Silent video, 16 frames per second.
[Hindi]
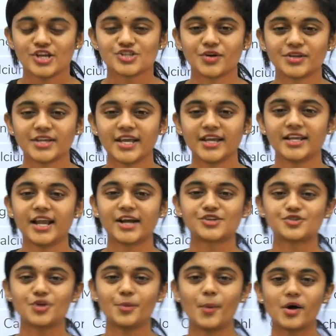सो so, ये
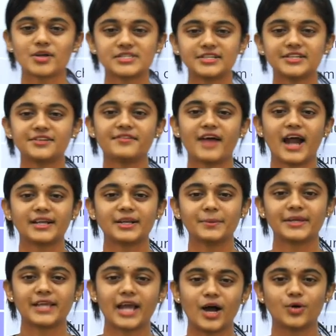इलेक्ट्रोपॉजिटिव
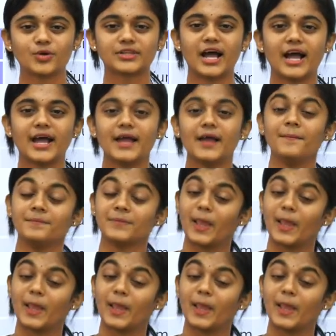atom kya hota hai